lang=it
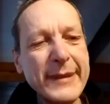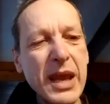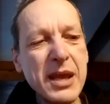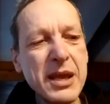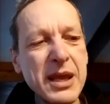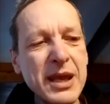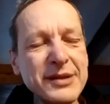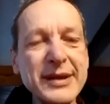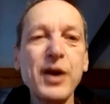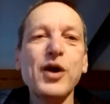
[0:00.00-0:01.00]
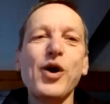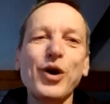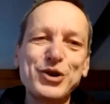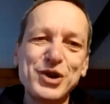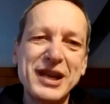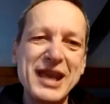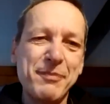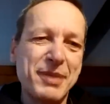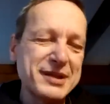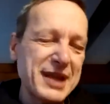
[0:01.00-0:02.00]
eh, si accorge che
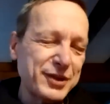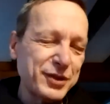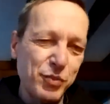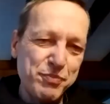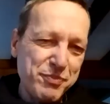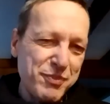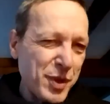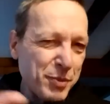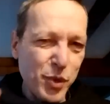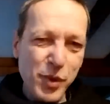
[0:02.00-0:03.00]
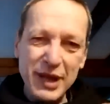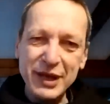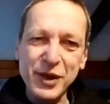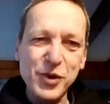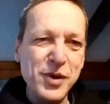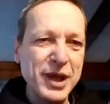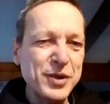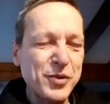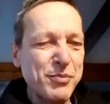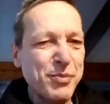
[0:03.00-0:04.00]
passato dopo qualche ora di
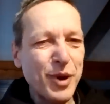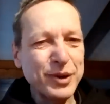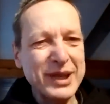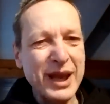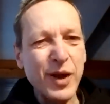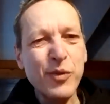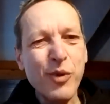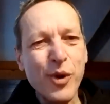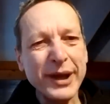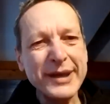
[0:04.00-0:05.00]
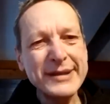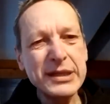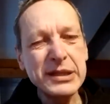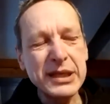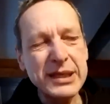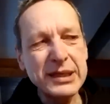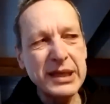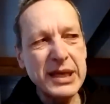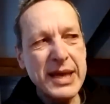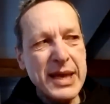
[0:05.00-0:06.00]
un po' di languore che si
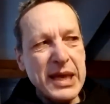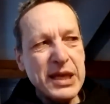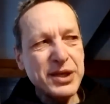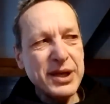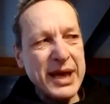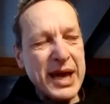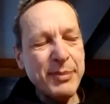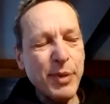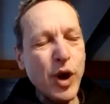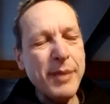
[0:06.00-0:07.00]
sente, in generale però è